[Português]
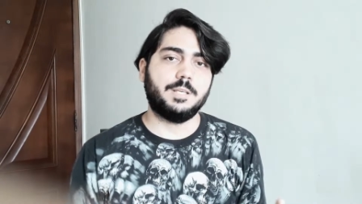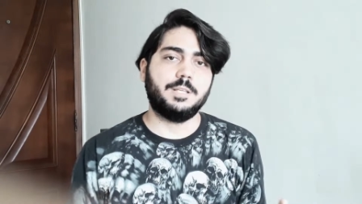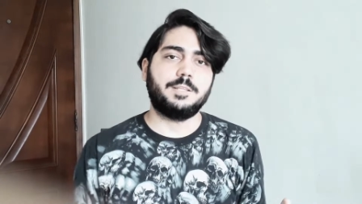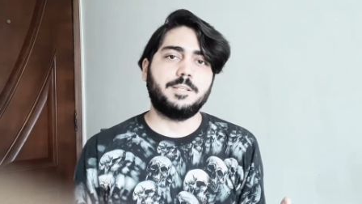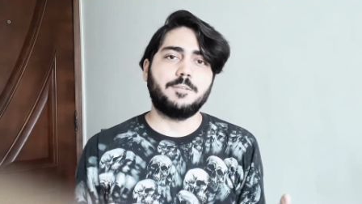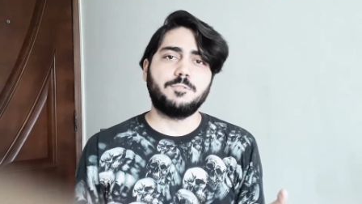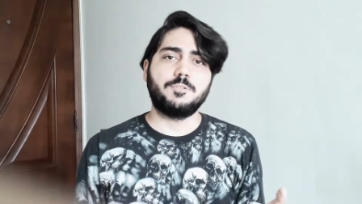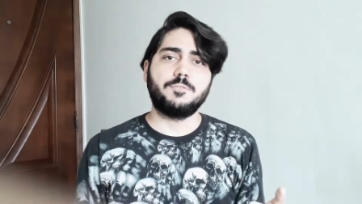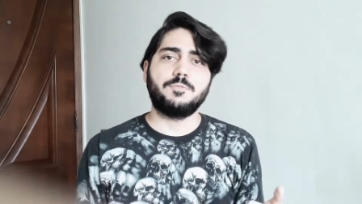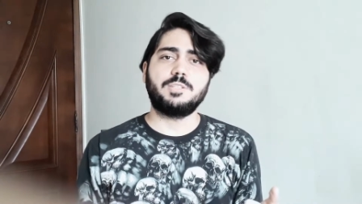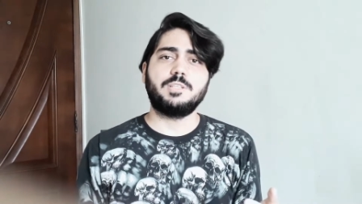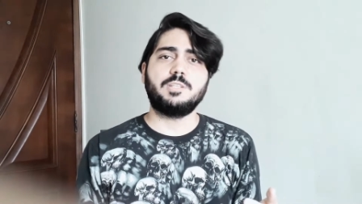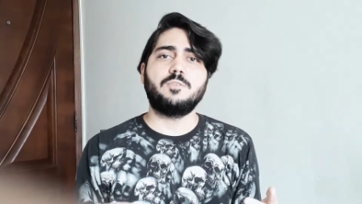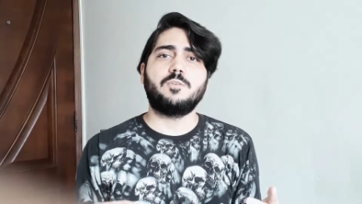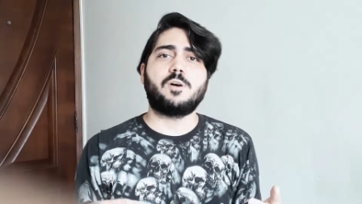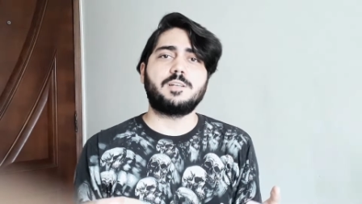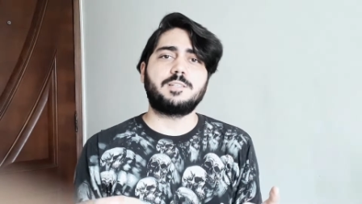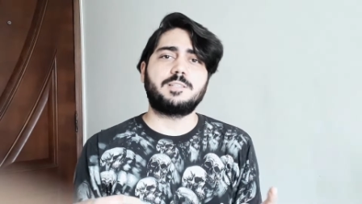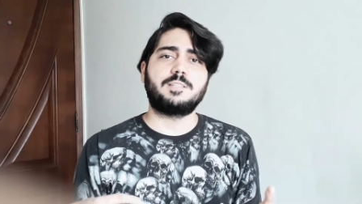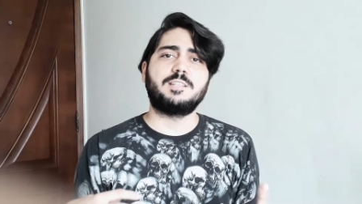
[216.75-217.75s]
Então, se você
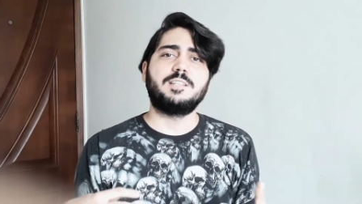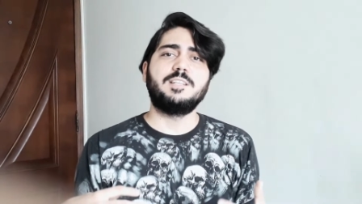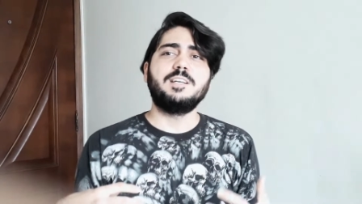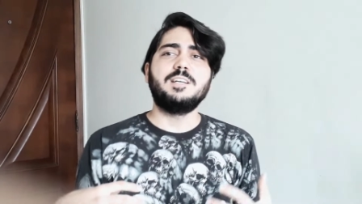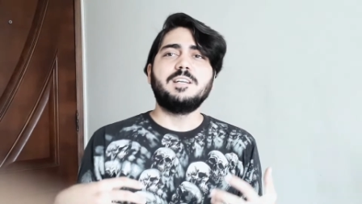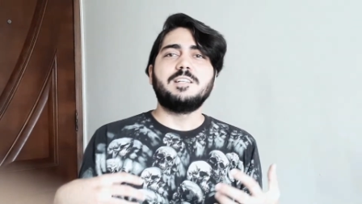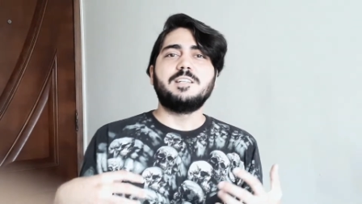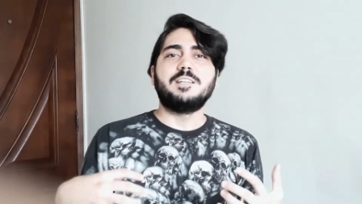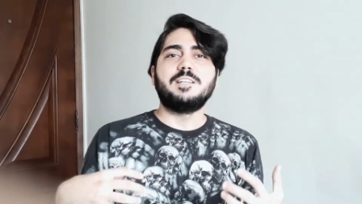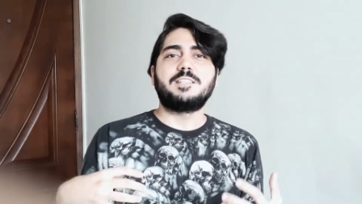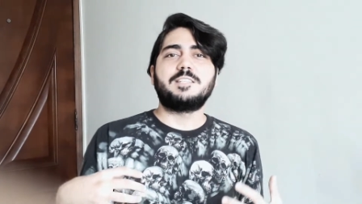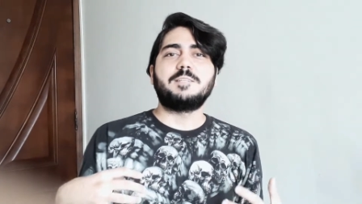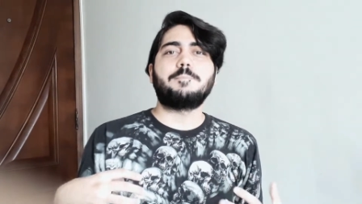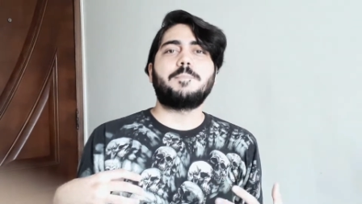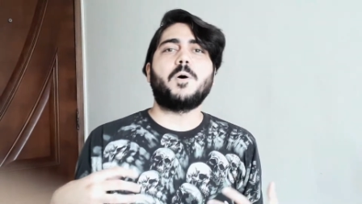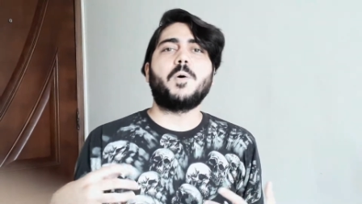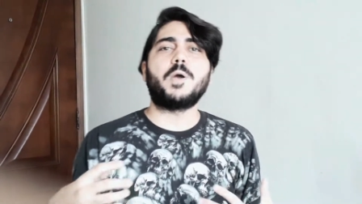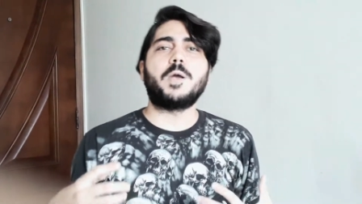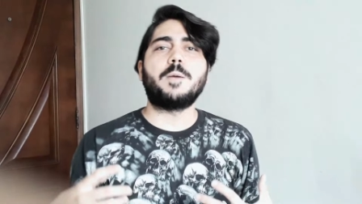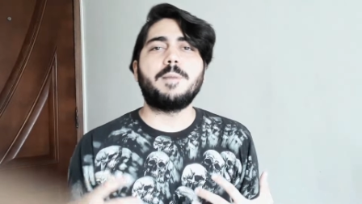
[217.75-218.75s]
gosta desse
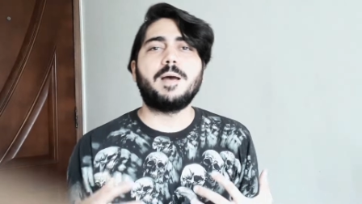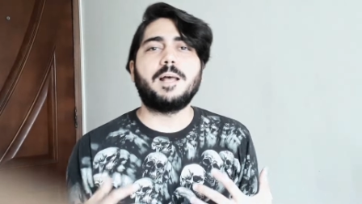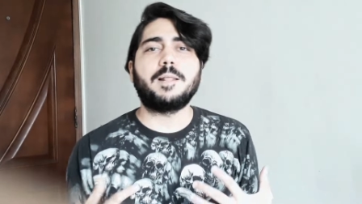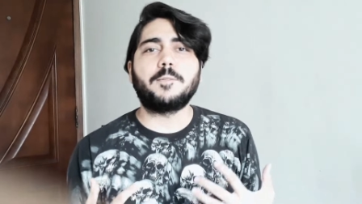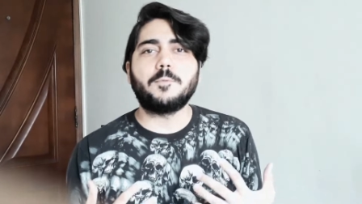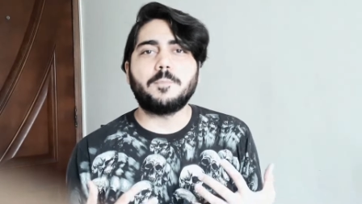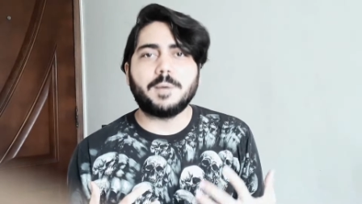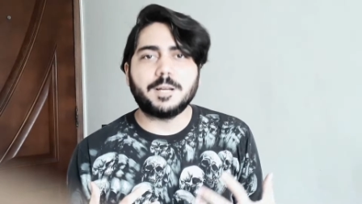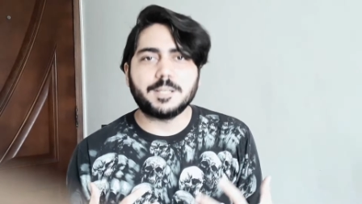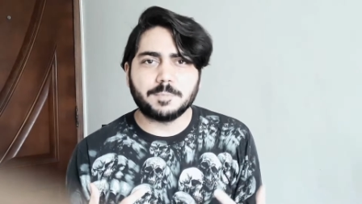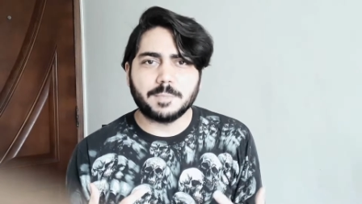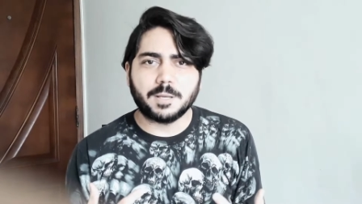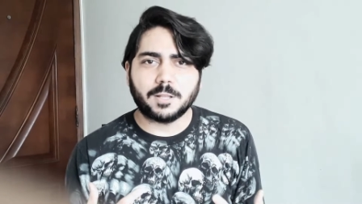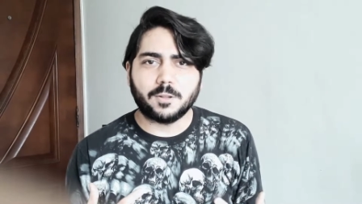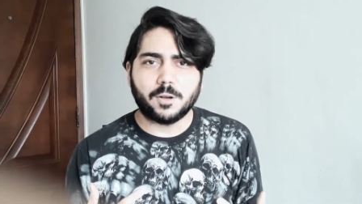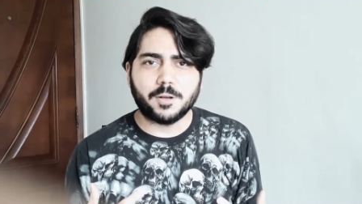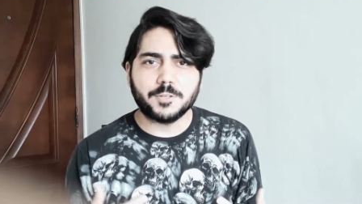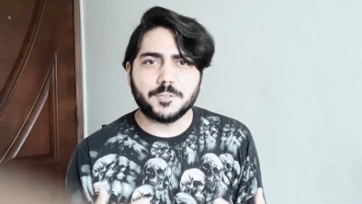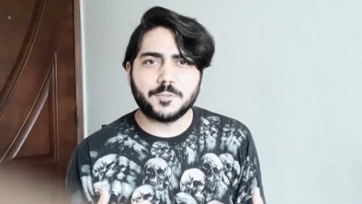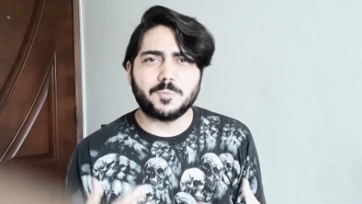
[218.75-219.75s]
power metal mais
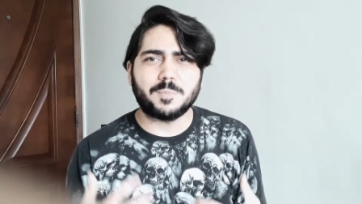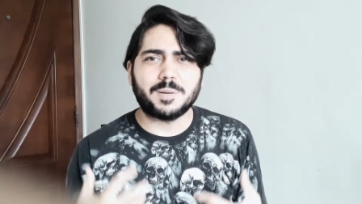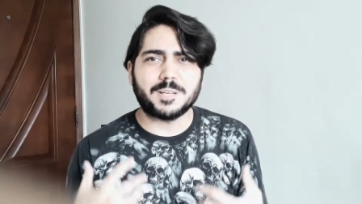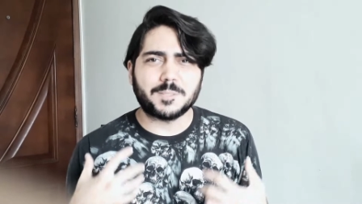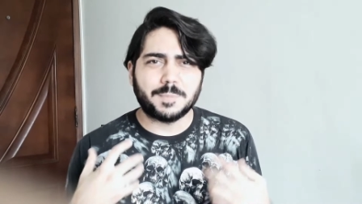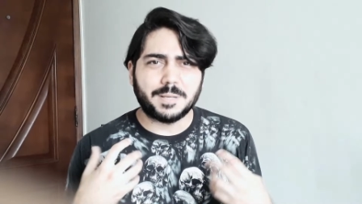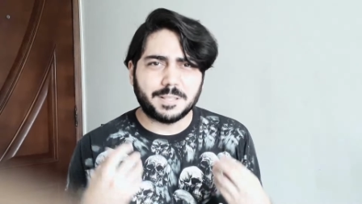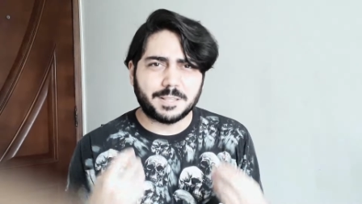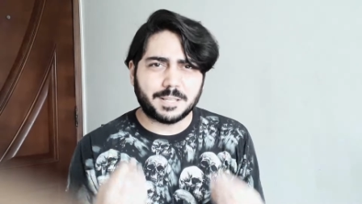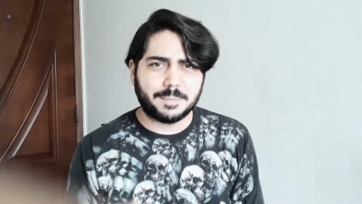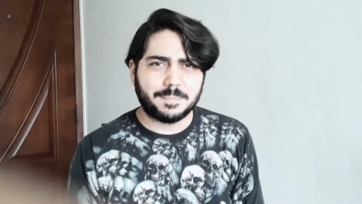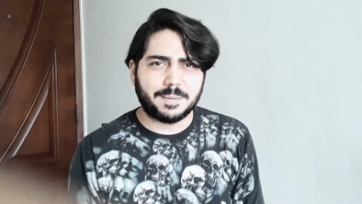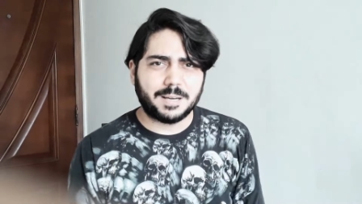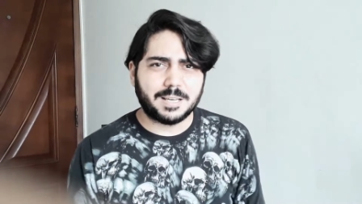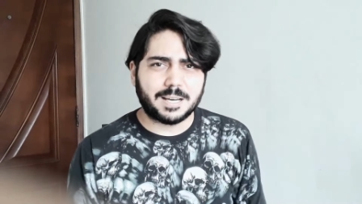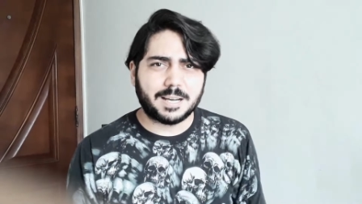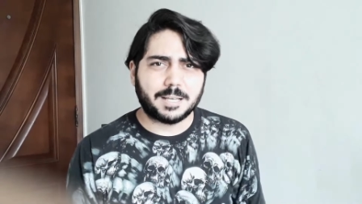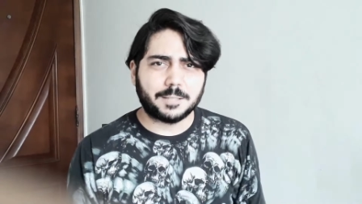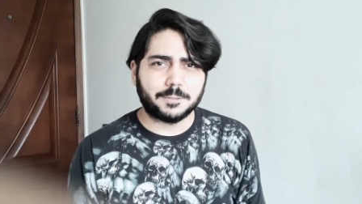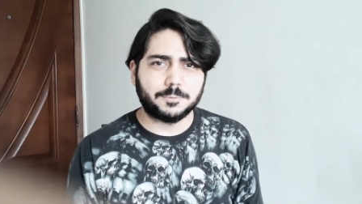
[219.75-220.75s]
melódico, mais bem
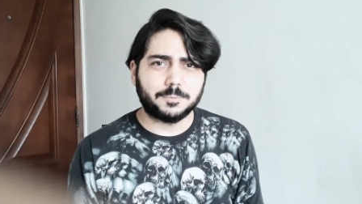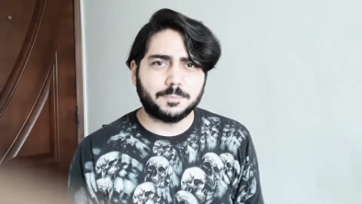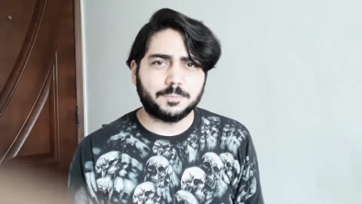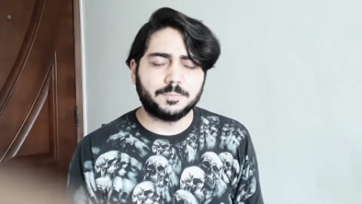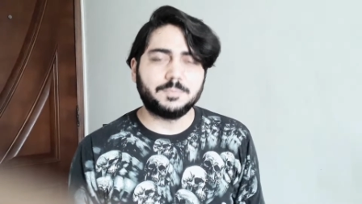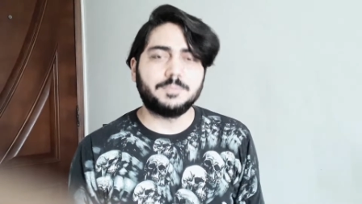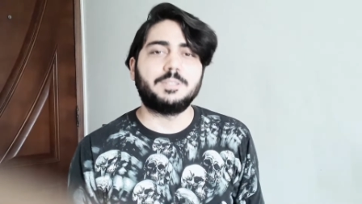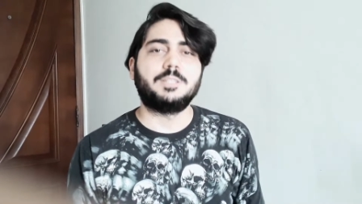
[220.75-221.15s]
trabalhado,